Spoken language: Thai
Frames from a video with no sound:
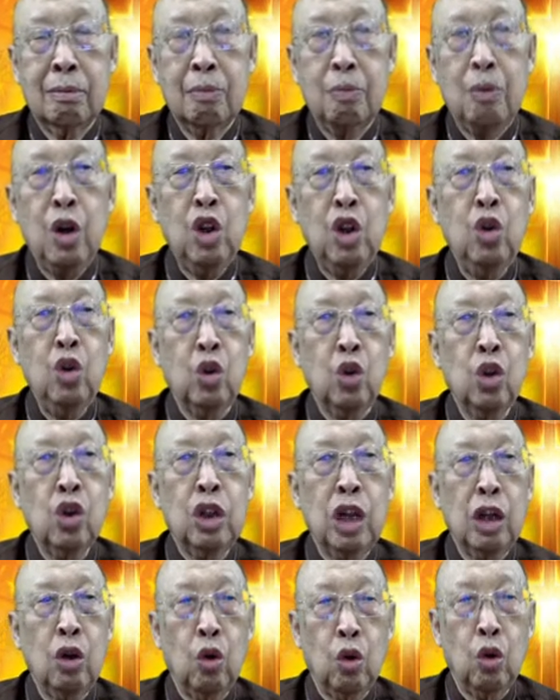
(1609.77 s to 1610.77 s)
ปล่อยลูกลุง
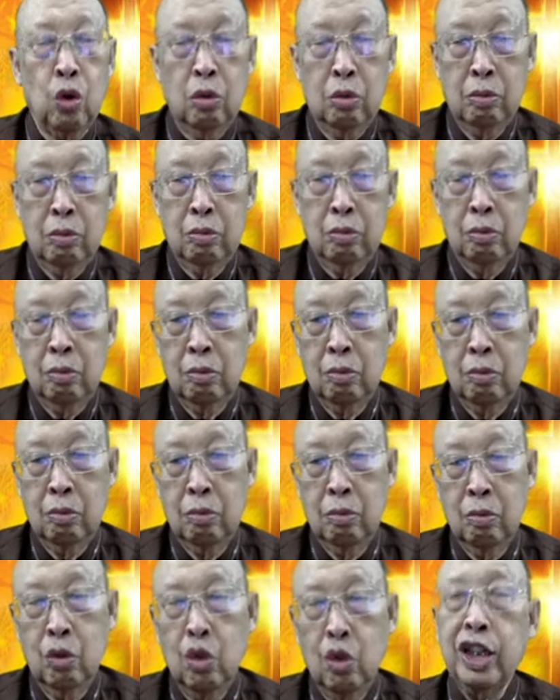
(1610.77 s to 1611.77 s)
นุก
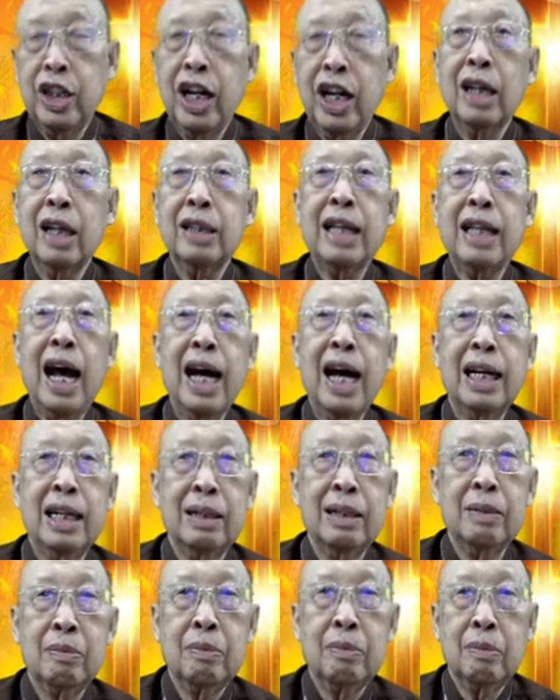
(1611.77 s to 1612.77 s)
กูยักทางเลย
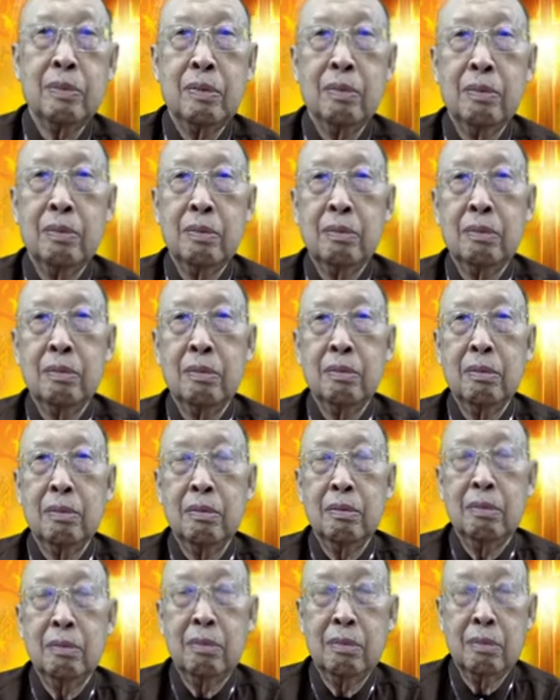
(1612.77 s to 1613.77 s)

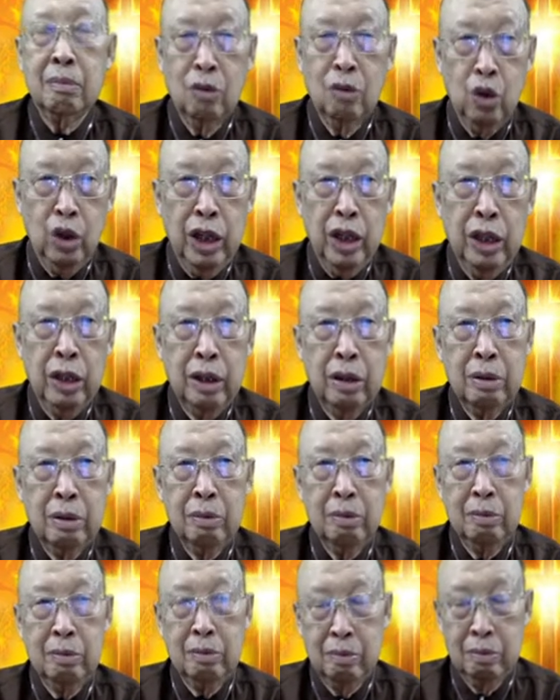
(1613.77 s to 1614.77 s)
เฮ้ย
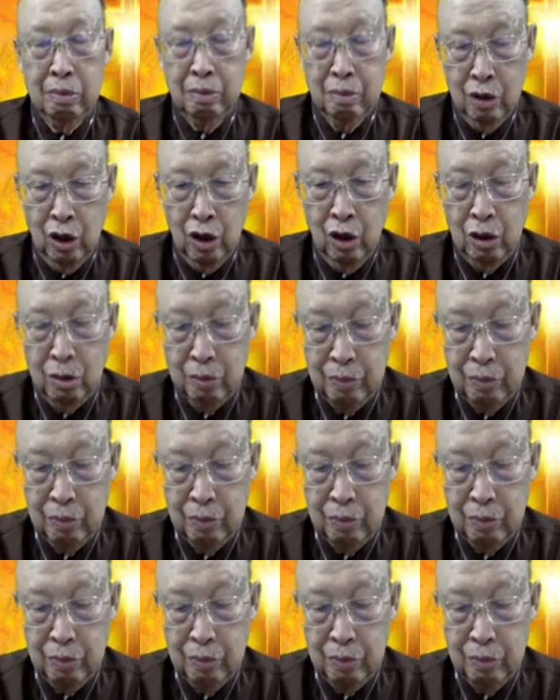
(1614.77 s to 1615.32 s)
เนาะ